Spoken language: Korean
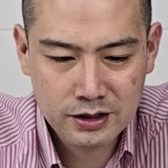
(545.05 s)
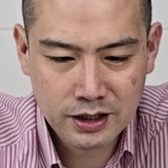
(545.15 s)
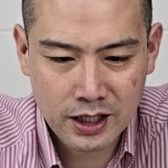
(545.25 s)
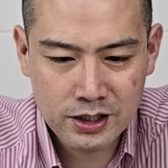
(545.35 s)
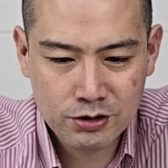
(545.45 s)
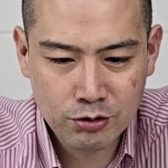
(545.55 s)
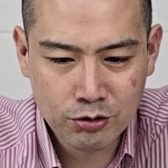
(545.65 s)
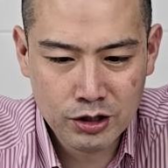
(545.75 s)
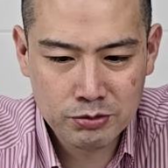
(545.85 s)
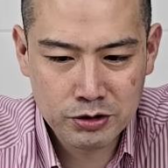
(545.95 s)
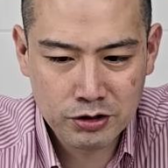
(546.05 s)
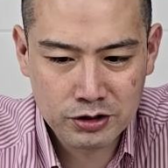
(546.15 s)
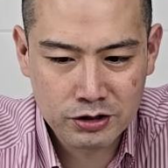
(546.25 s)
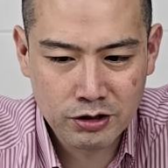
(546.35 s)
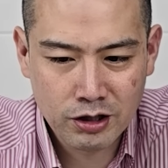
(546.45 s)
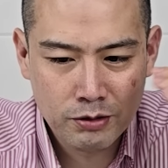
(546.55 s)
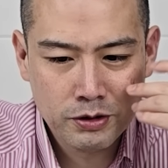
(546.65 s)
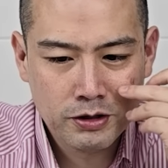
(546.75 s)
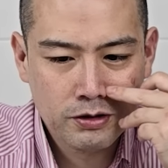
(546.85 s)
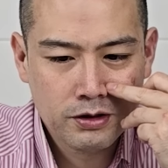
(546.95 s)
다이소 올리브영
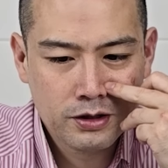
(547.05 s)
들어가면